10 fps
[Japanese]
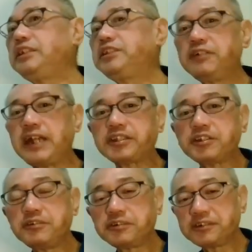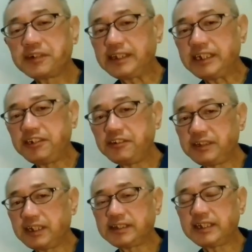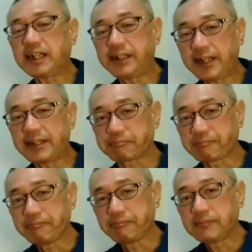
人を雇うことができるようになってから、